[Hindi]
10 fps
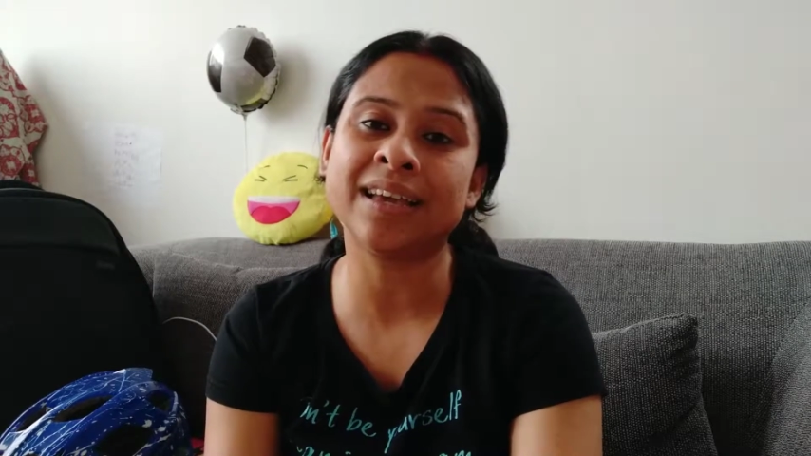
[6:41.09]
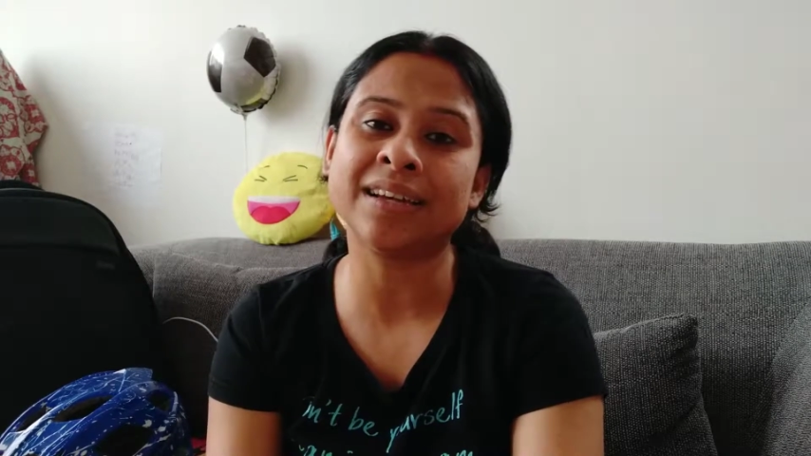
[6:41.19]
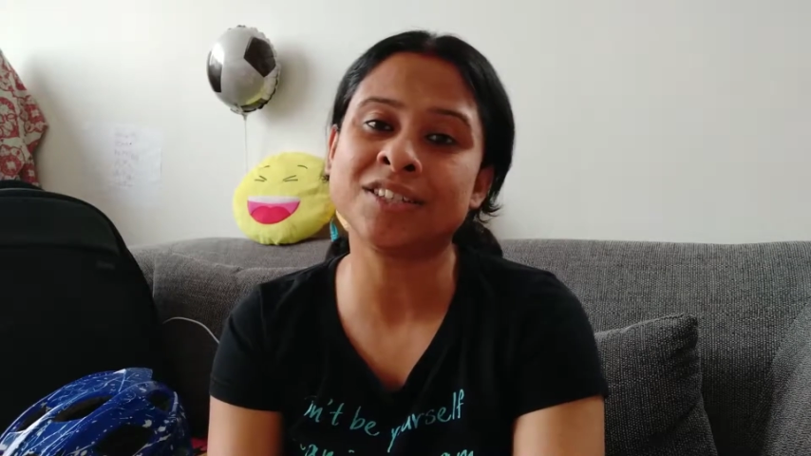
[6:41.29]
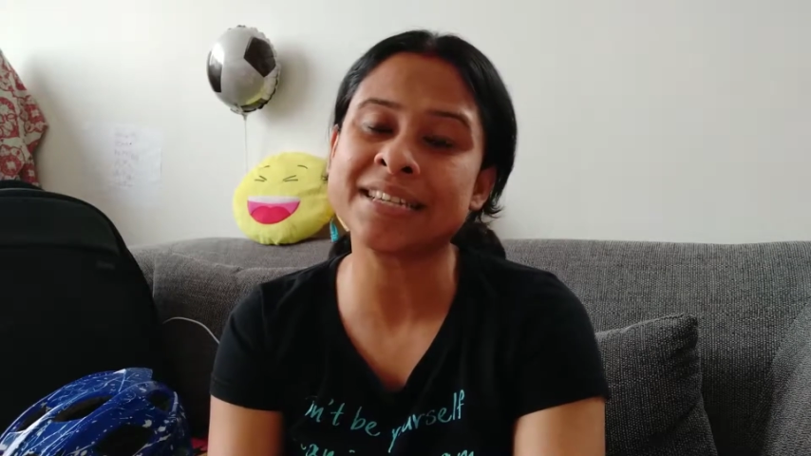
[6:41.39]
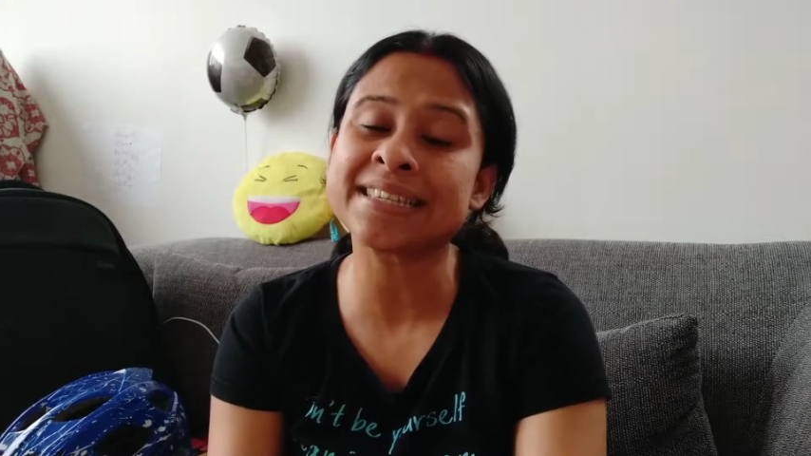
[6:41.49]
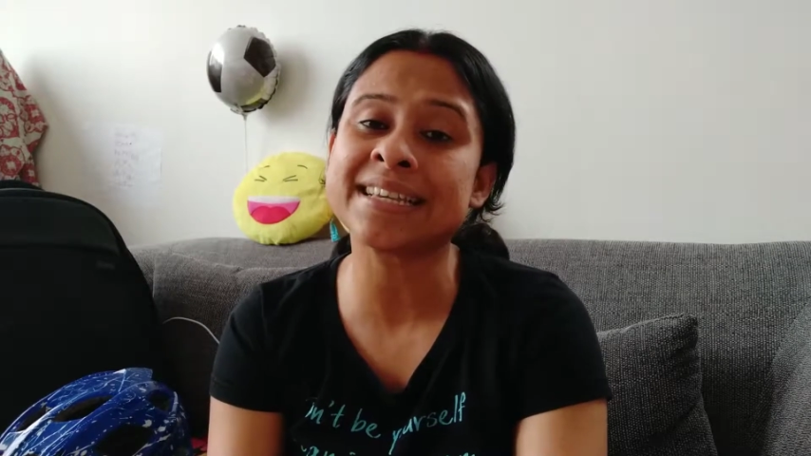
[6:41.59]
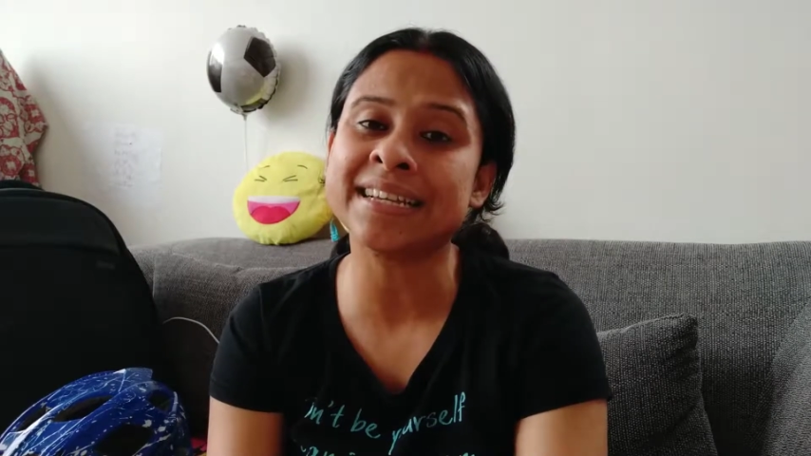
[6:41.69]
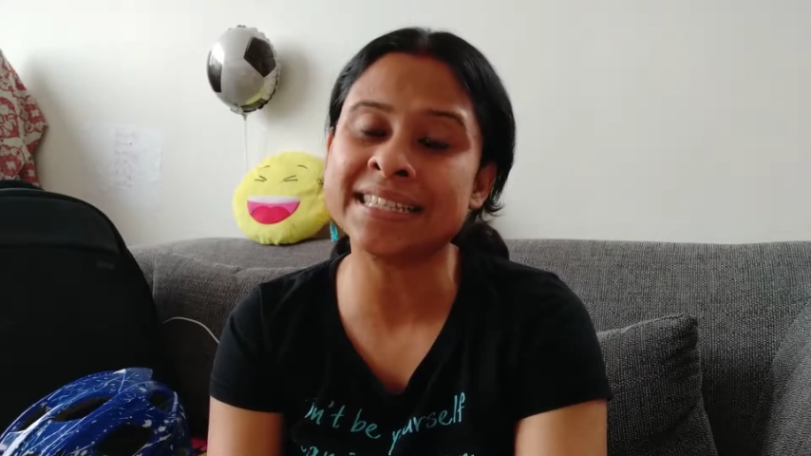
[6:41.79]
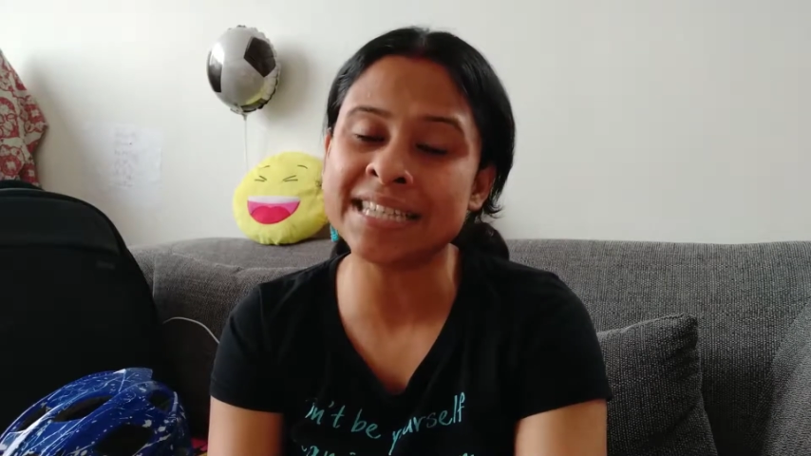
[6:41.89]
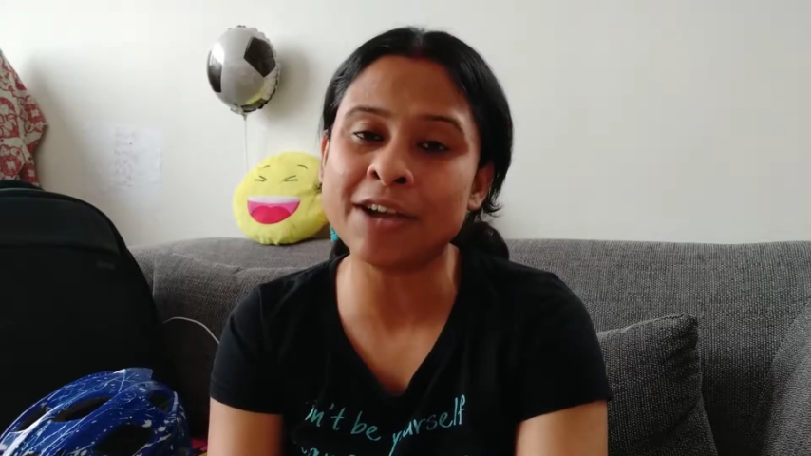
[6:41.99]
अच्छे से
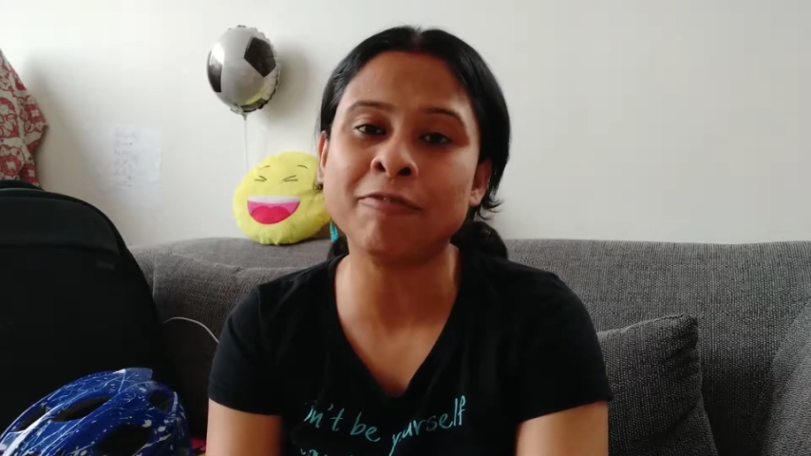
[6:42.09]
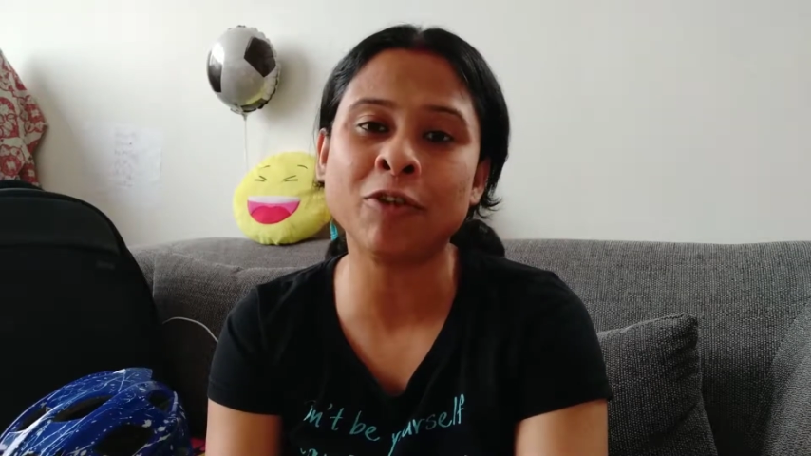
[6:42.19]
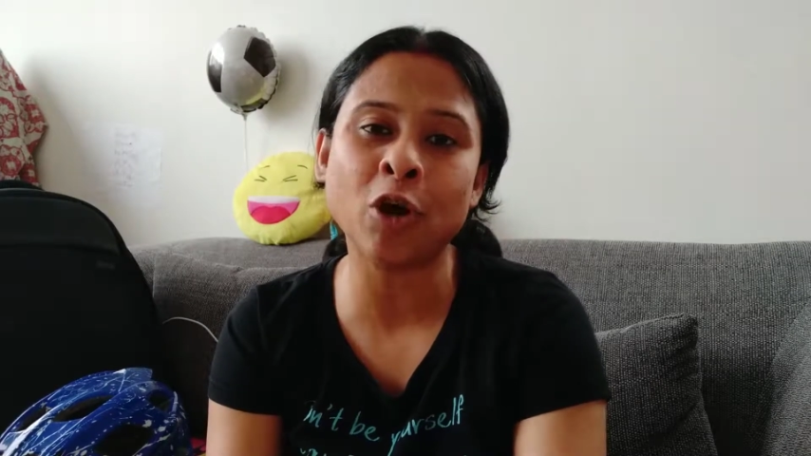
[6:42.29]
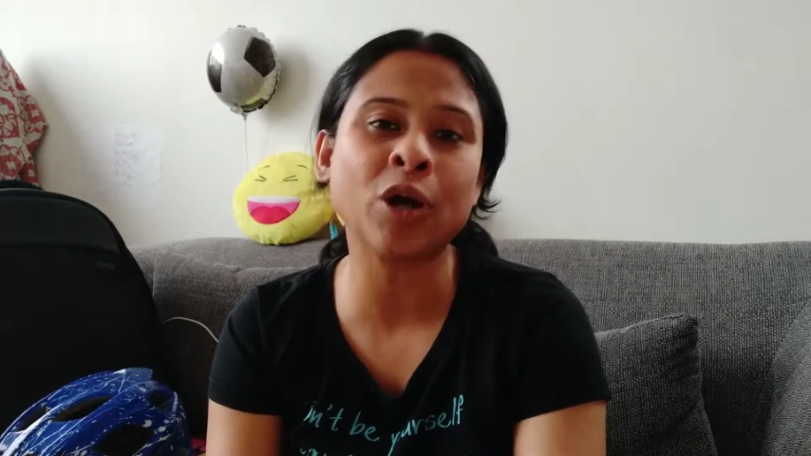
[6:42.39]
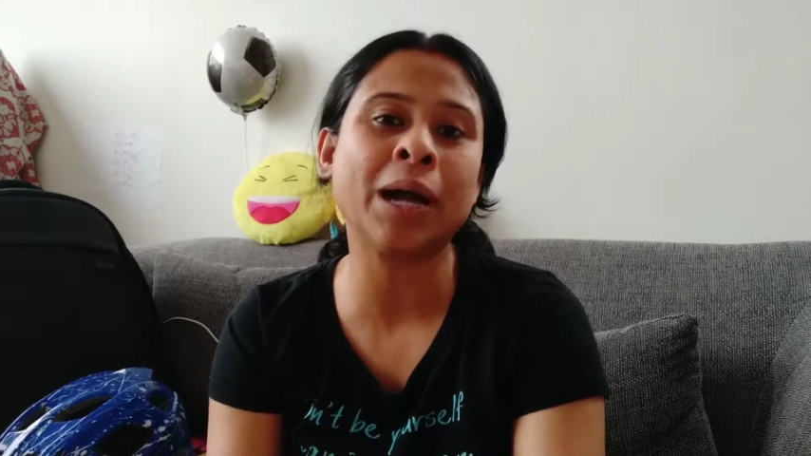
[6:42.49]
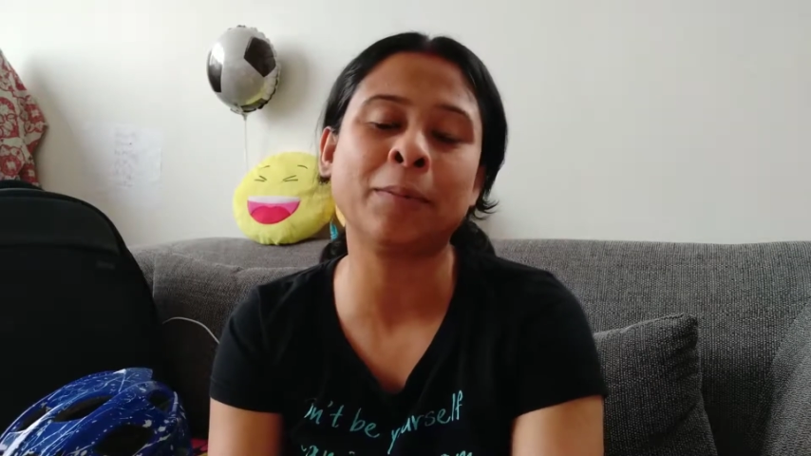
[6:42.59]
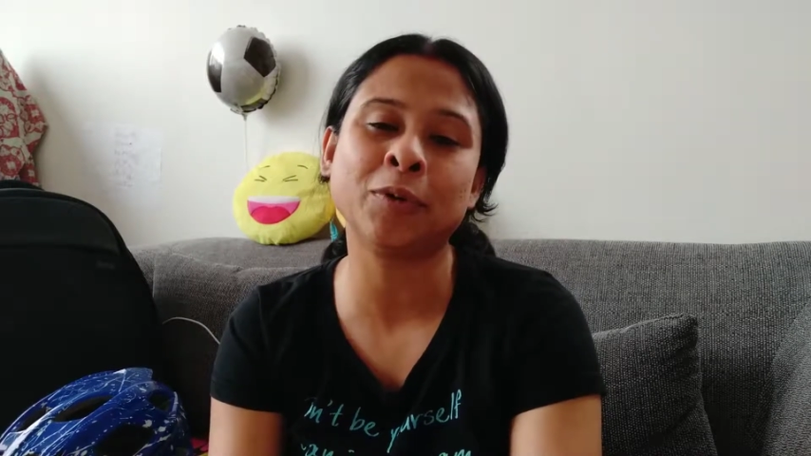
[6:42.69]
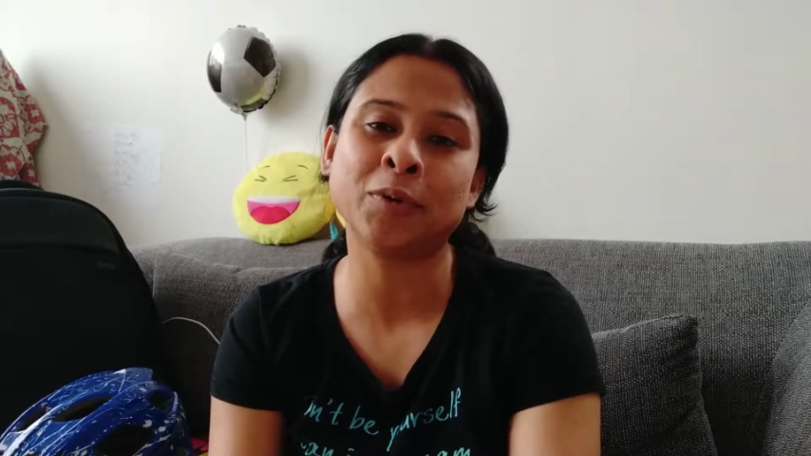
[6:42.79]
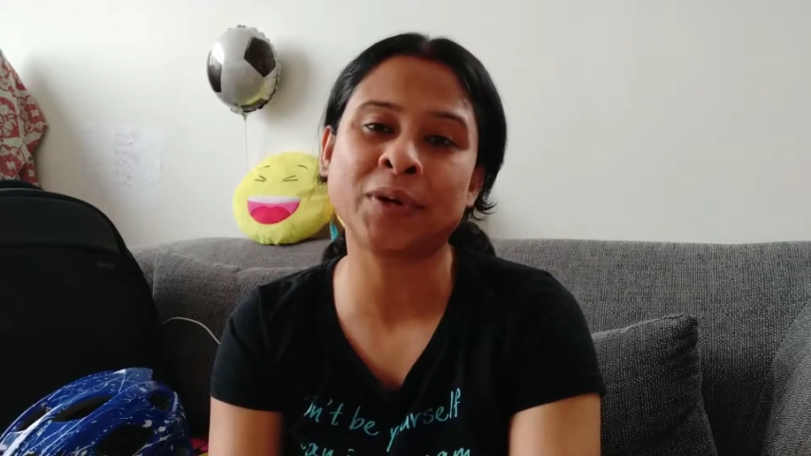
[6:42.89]
अच्छा ब्लॉग आप लोगों